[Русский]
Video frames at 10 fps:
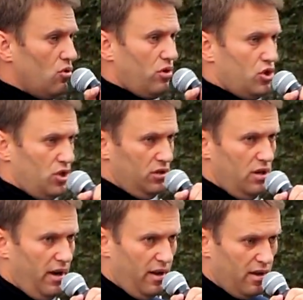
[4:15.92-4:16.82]
Нью-Йорка и
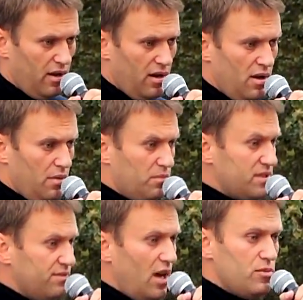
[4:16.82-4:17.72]
Шанхая.
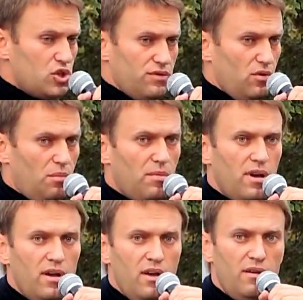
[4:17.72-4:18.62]
Мы с вами живем
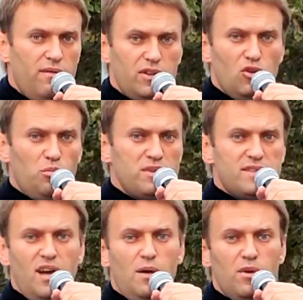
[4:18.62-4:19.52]
в одном
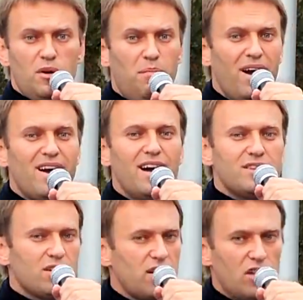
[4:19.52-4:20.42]
из самых
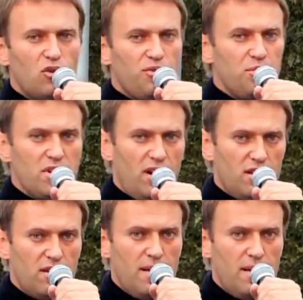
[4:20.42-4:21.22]
богатых городов мира.